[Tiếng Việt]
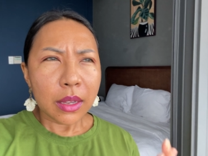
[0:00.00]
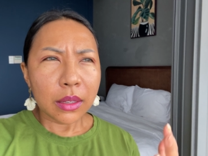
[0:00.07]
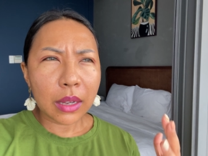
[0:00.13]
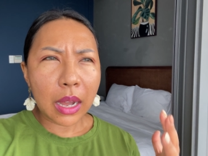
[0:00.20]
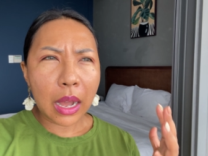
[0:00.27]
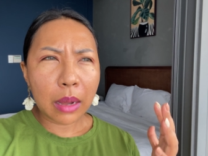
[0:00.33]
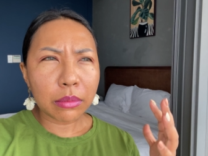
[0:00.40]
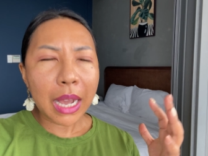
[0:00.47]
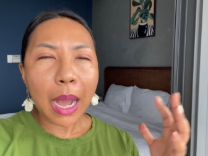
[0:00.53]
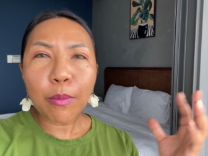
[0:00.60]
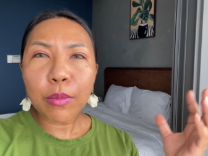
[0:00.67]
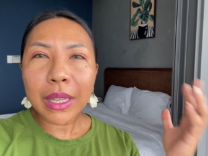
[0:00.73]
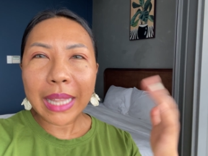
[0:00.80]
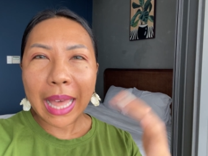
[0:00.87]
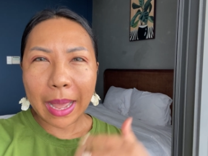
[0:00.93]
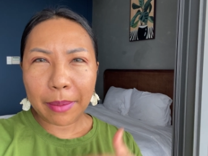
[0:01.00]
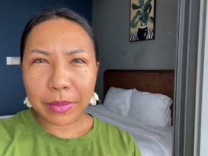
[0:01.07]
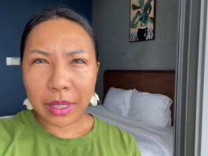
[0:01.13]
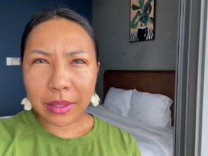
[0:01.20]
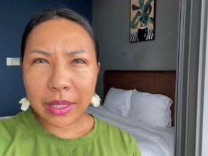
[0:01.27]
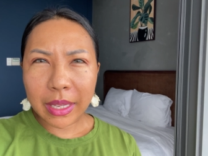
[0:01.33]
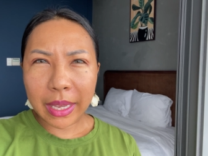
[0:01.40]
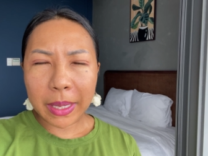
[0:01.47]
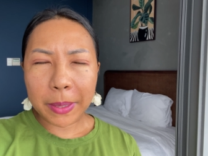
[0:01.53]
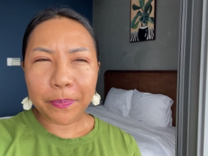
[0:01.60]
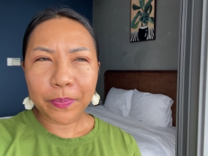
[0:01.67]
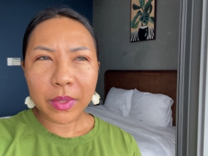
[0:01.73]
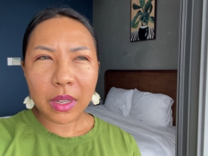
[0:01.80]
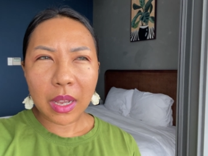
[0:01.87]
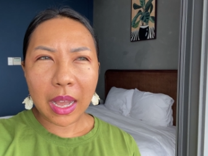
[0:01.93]
um, không có làm những gì
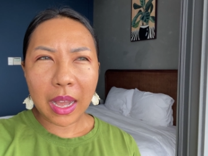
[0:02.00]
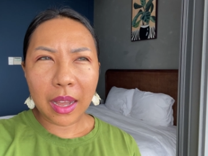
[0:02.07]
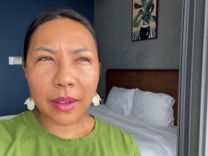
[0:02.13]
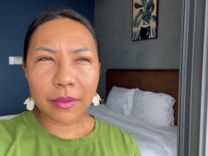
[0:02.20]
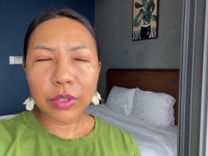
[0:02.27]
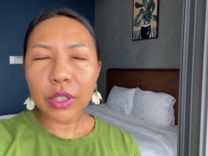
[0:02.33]
uh,